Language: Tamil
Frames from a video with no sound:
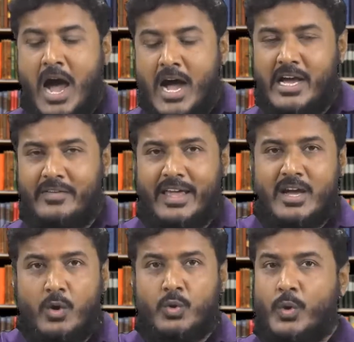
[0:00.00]
ஆகவே
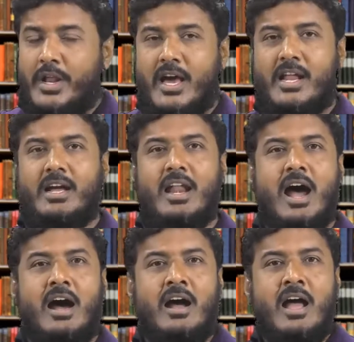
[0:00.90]
இங்கே கொஞ்சம் குறையாக
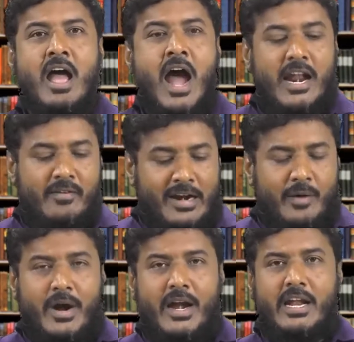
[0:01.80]
இருக்கலாம் ஆனால் வட
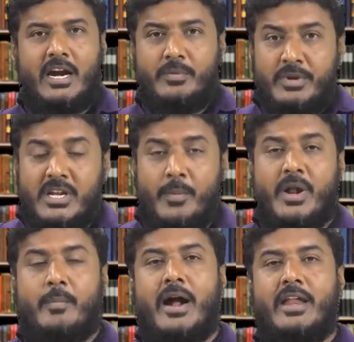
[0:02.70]
மாநிலங்களும் இன்ன
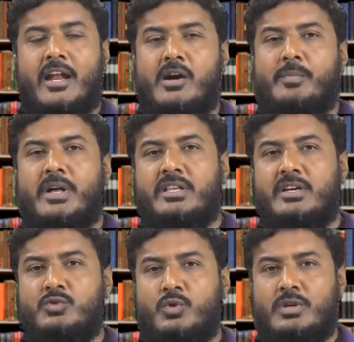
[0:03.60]
பிற மாநிலங்களும்
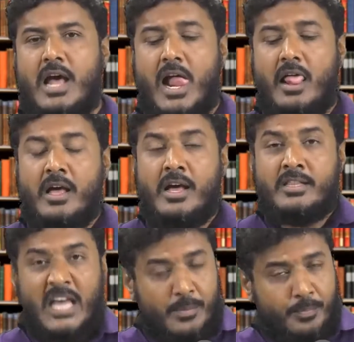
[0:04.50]
பார்த்தீங்கன்னு சொன்னால்
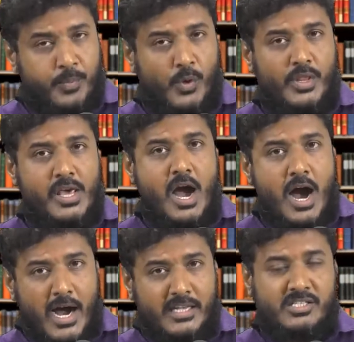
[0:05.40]
தற்போதைய
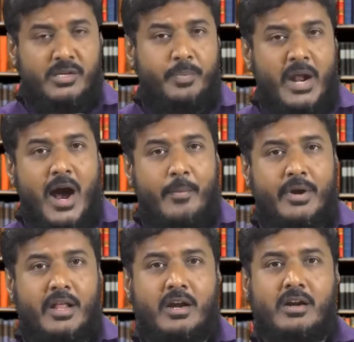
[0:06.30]
ஆட்சி
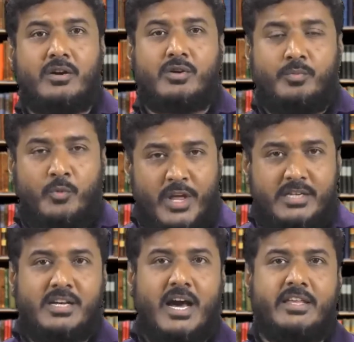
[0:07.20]
பிராமணர்களுக்கும்
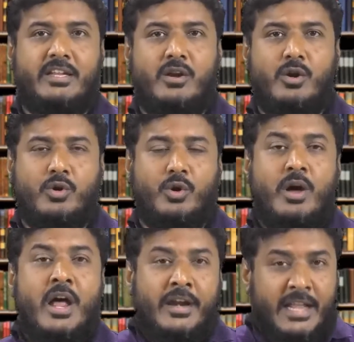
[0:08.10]

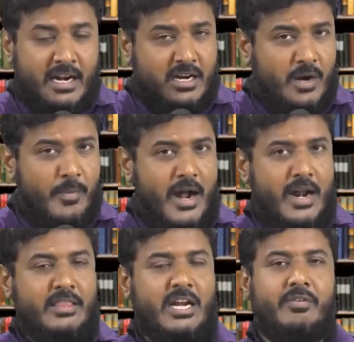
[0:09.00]
உயர்ஜாதியினர்களுக்கும் நெருக்கமான
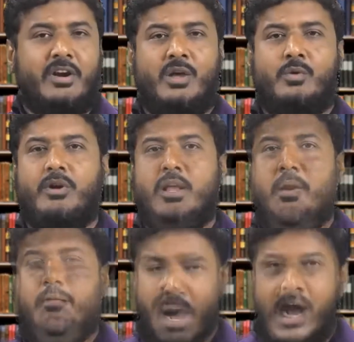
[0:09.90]
தலைவர்களை கொண்ட
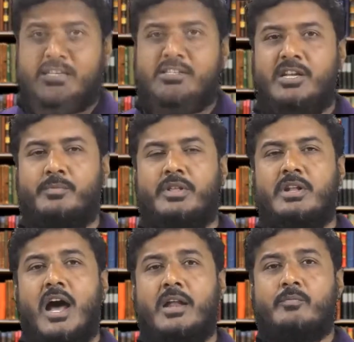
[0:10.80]
ஆட்சி
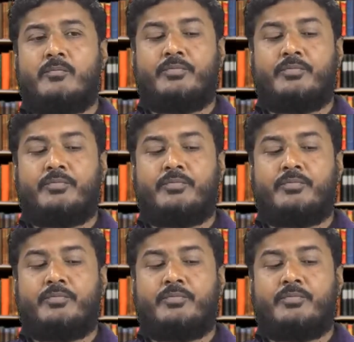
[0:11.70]
என்பதனால்